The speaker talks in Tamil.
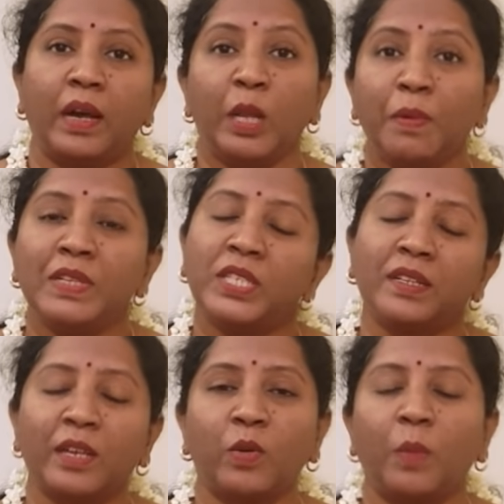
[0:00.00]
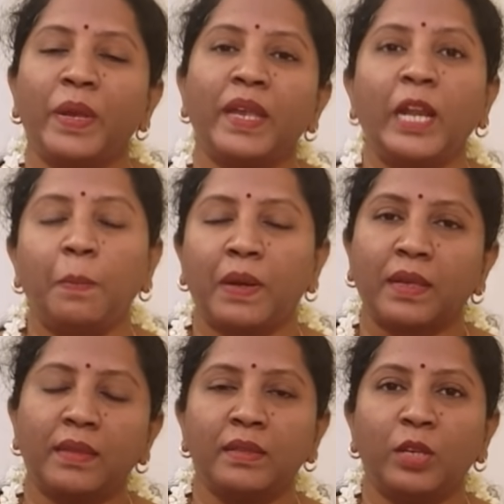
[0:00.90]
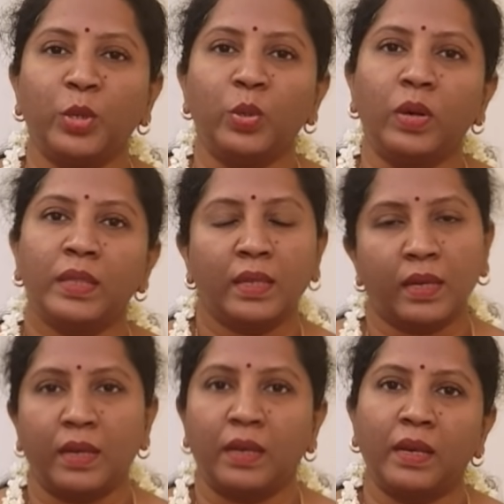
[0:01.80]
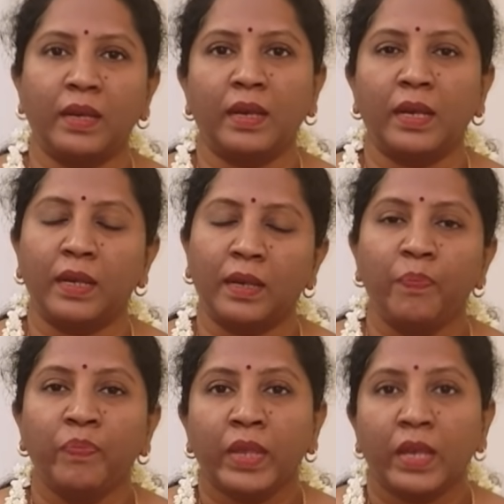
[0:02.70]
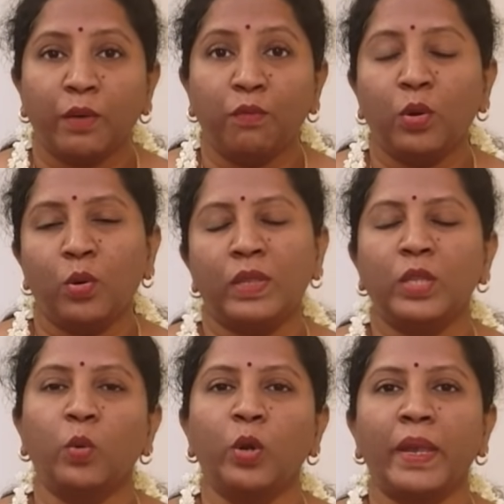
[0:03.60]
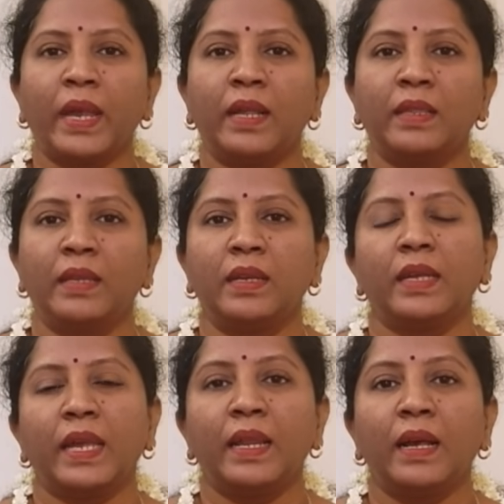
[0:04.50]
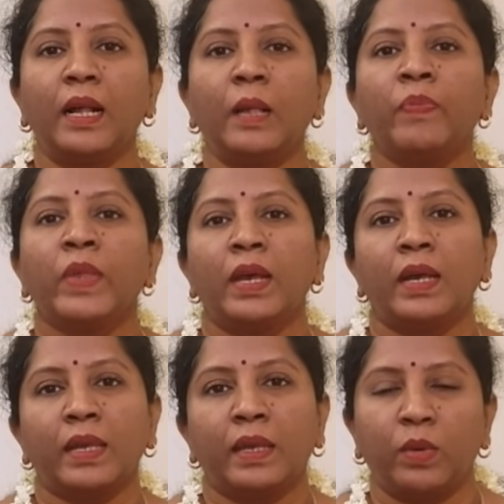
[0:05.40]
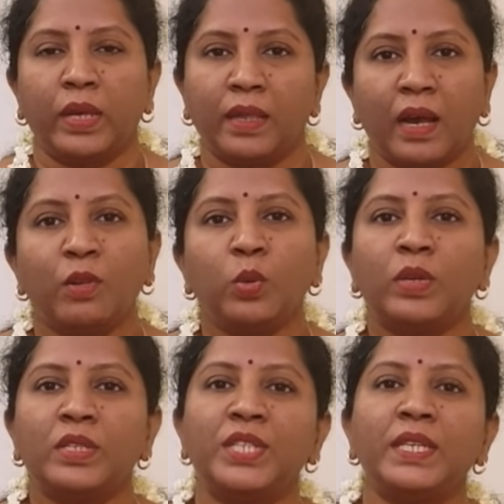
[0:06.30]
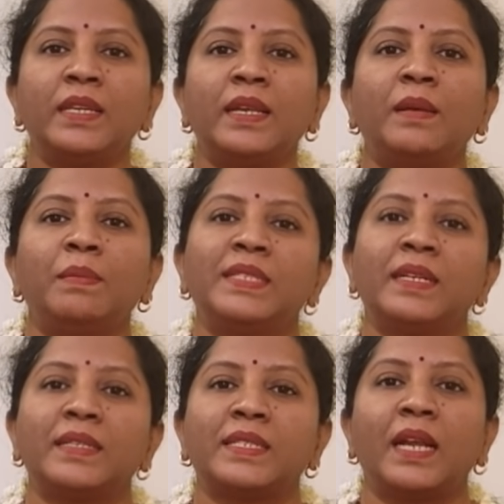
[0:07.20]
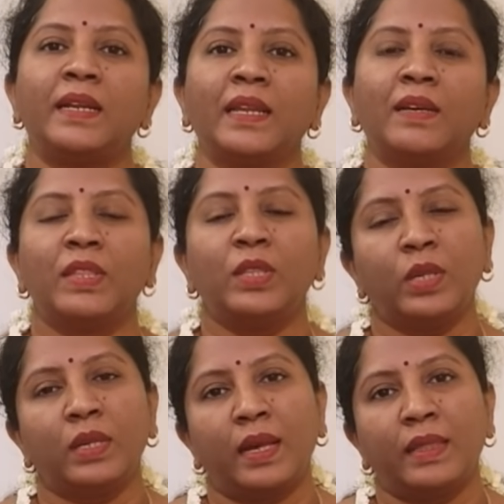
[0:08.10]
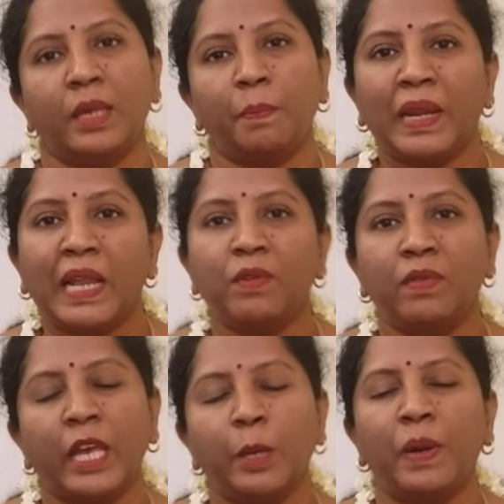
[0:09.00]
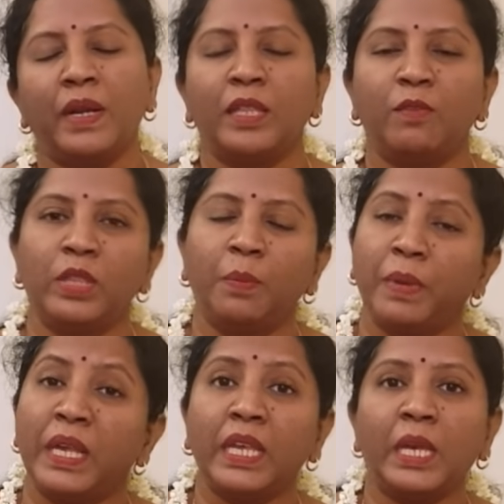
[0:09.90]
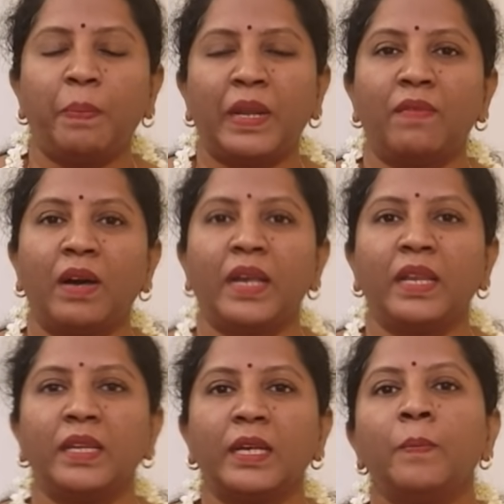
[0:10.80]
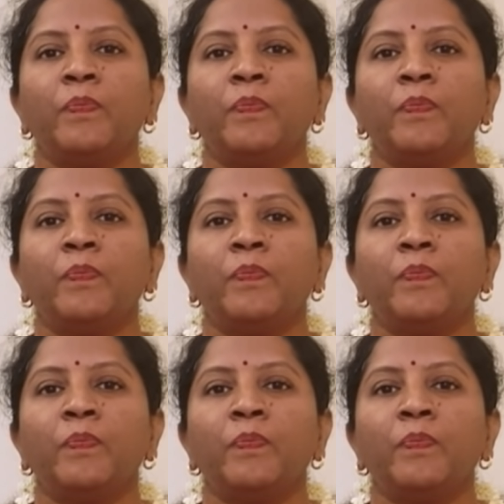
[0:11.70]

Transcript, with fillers: அனுபவிச்சுட்டு இருக்கிறவங்கள போய் கேட்டு பார்த்தா தான் தெரியும் அந்த எவ்வளோ வந்து கொடுமையானதுன்னு ஏன்னா ஏதாவது ஒரு சின்ன மிஸ் அண்டர்ஸ்டாண்டிங்கில் வந்து அந்த பிளவு ஏற்பட்டு அது வந்து பெரிய பிளவாக ஆயிட்டு